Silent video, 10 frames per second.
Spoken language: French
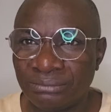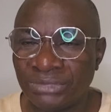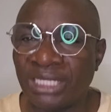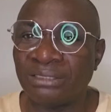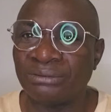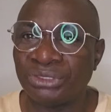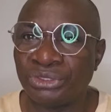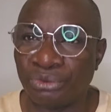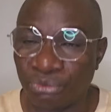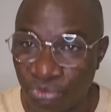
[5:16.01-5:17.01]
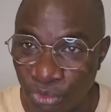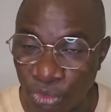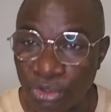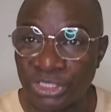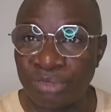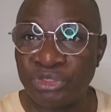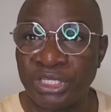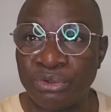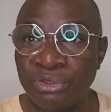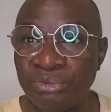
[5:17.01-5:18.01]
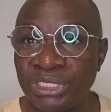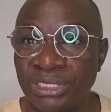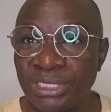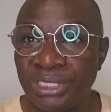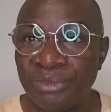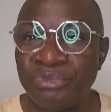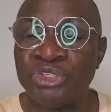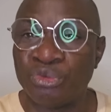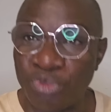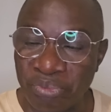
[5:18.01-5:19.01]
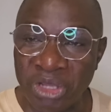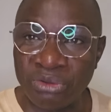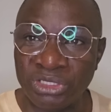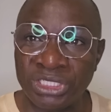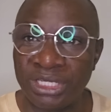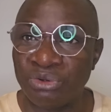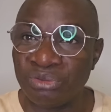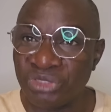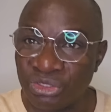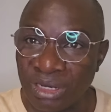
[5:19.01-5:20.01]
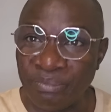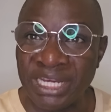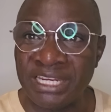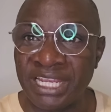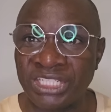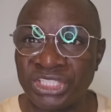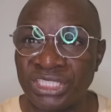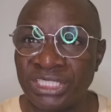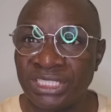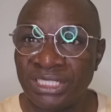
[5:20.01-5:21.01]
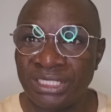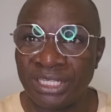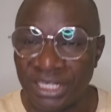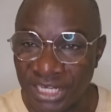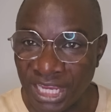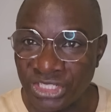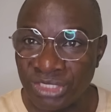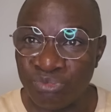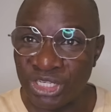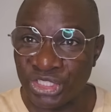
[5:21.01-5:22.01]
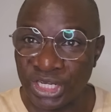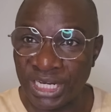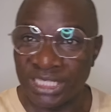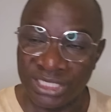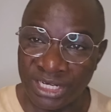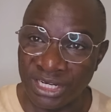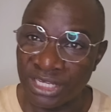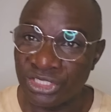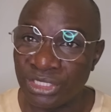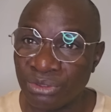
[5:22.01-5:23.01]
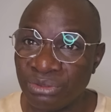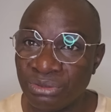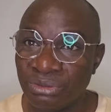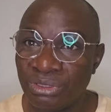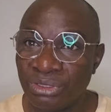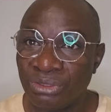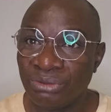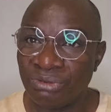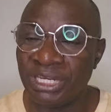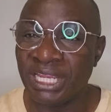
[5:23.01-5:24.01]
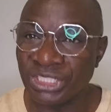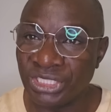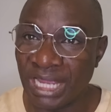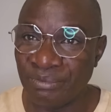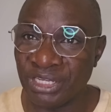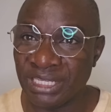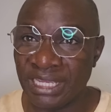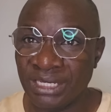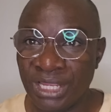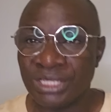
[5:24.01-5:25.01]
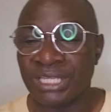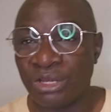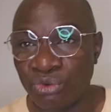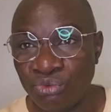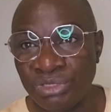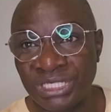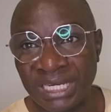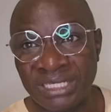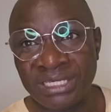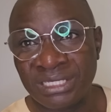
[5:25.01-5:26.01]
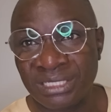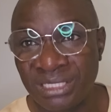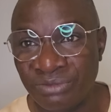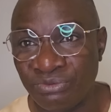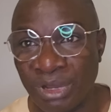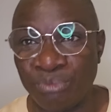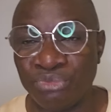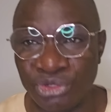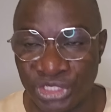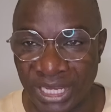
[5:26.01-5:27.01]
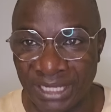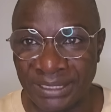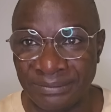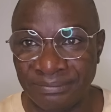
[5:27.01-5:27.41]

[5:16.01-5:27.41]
ben, je veux relancer mon économie. Mais tu ne peux pas relancer l'économie si tu n'as pas l'énergie et l'énergie moins chère, c'est l'énergie des riches. L'énergie américaine, ça leur coûte 7, 6 fois plus cher.